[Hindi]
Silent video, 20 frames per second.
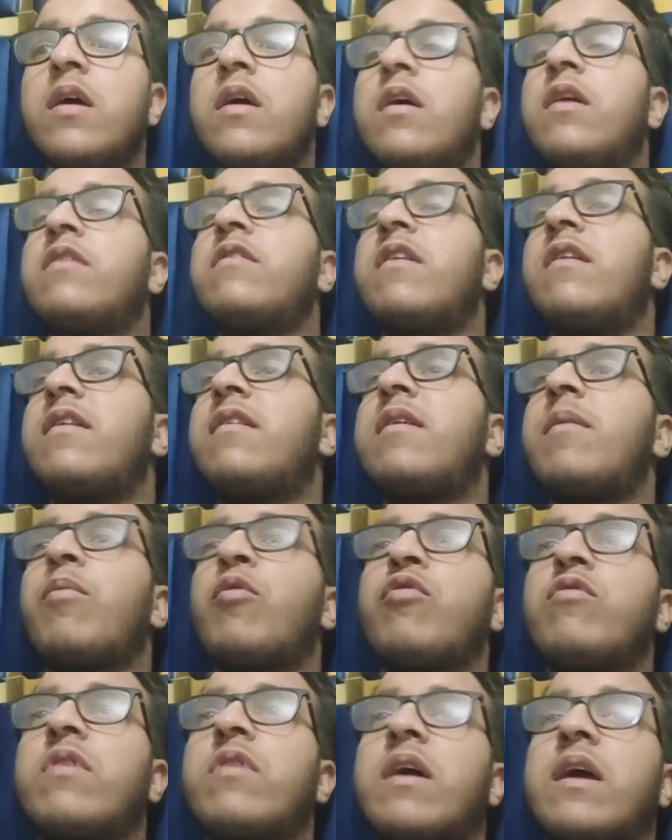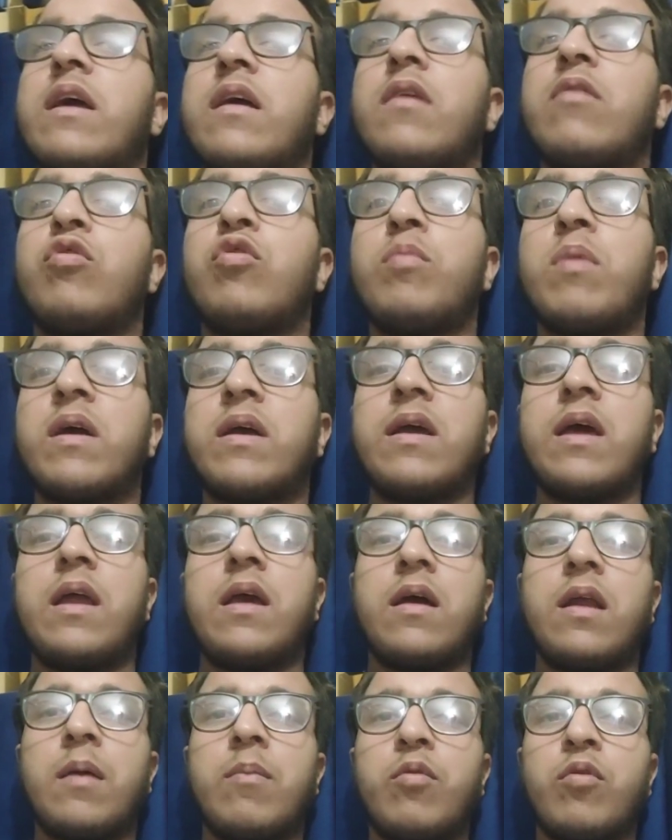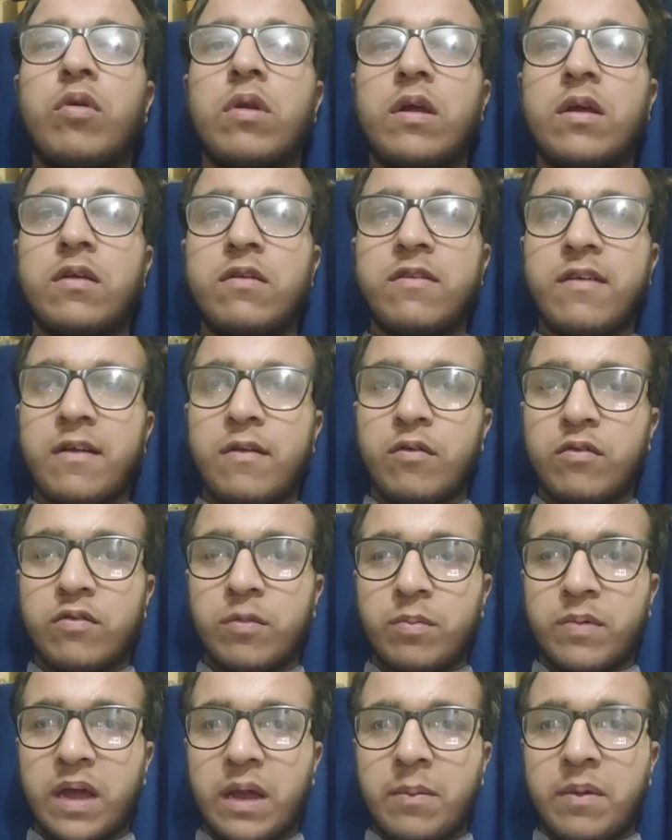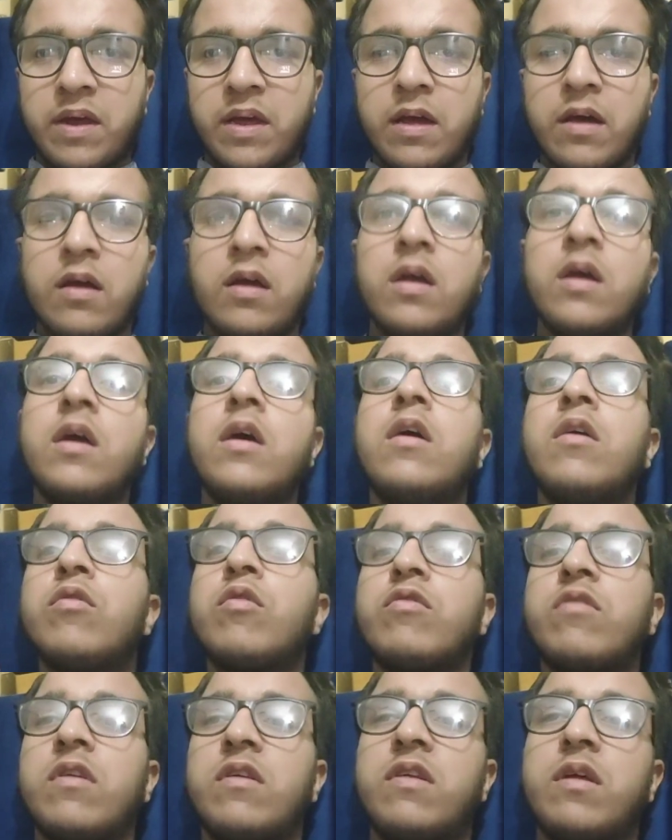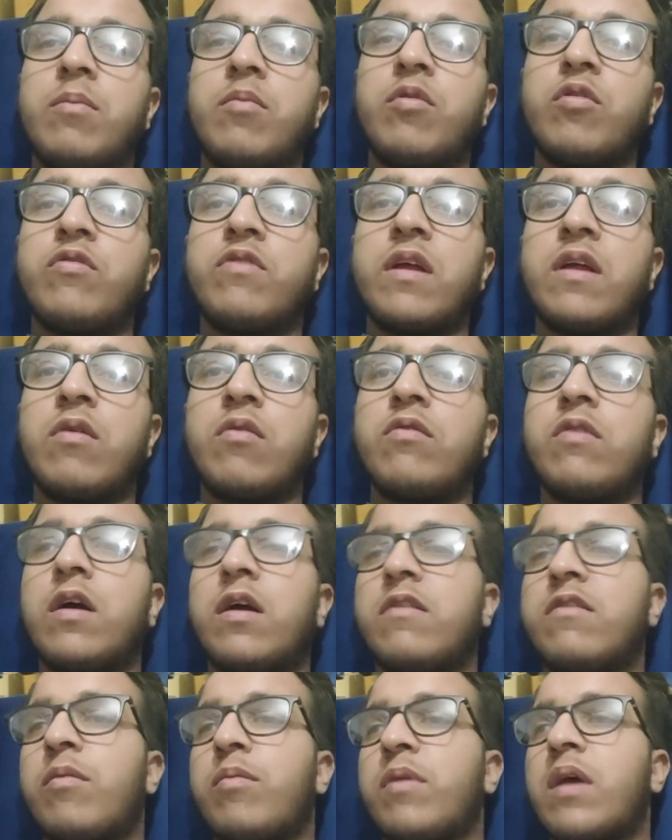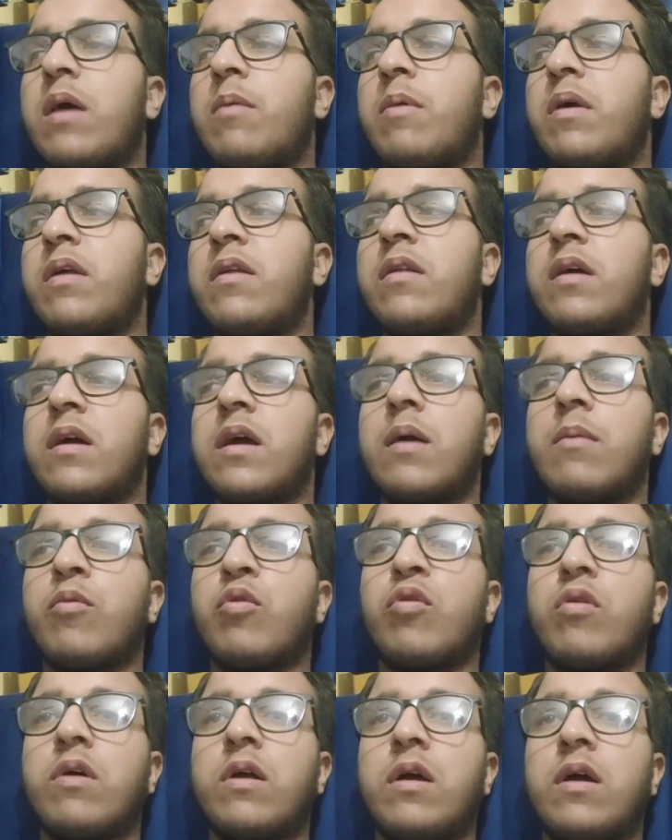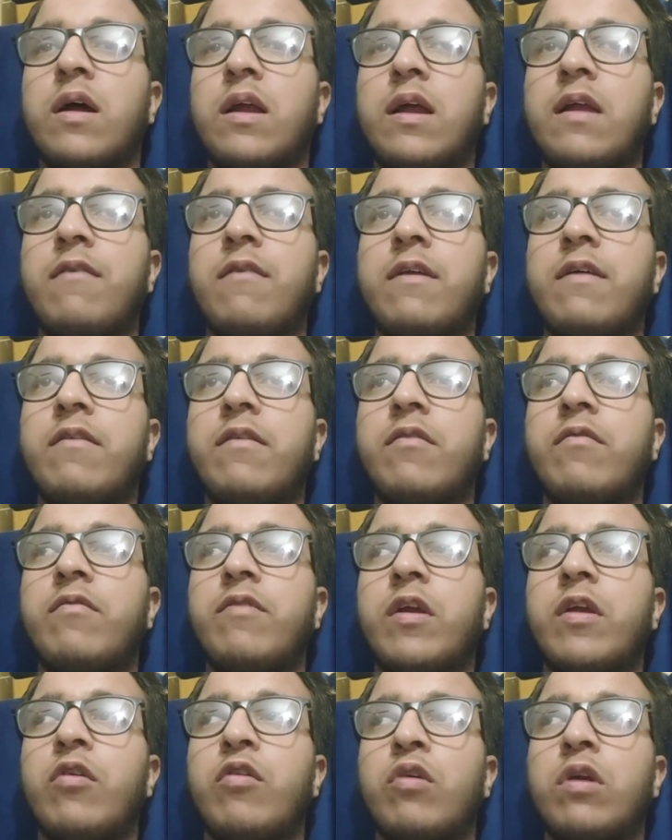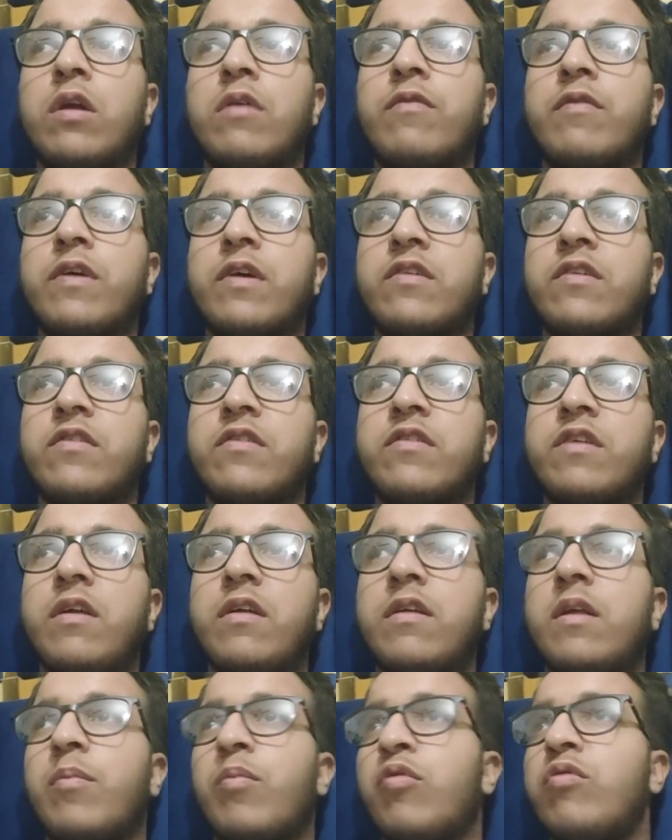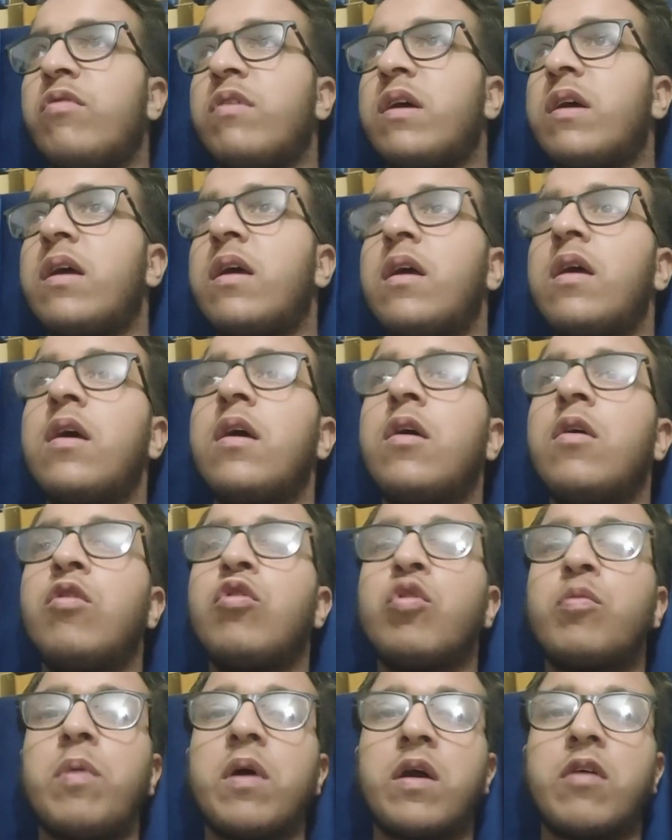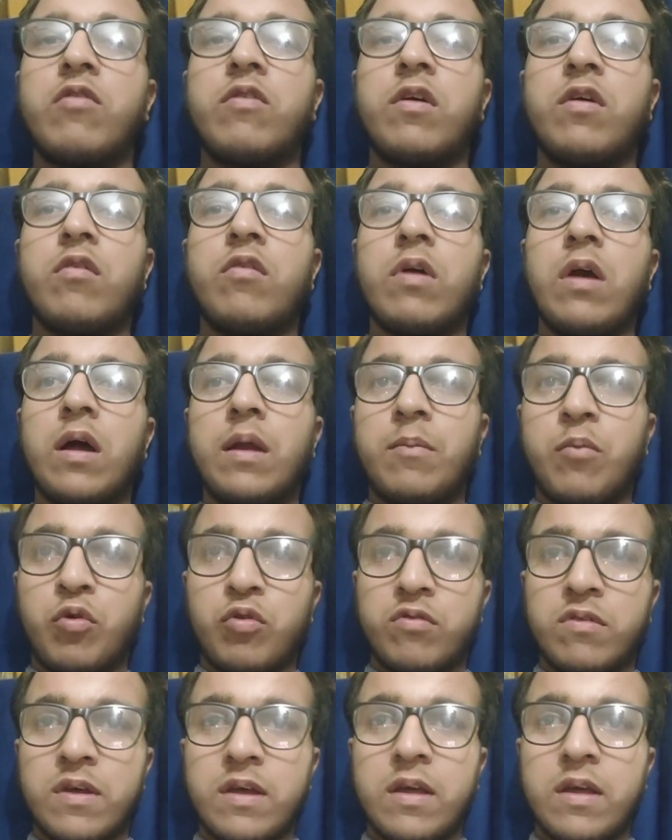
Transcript: जल्दी से पहुंच सके तो बाकी यार अगर आप लोगों ने इस चैनल को सब्सक्राइब नहीं किया तो जल्दी से आप लोग चैनल को जाकर सब्सक्राइब करें ताकि आपको हर आने वाली वीडियो को नोटिफिकेशन जल्दी से पहुँच सके तो बाकी जो है वो यार बहुत से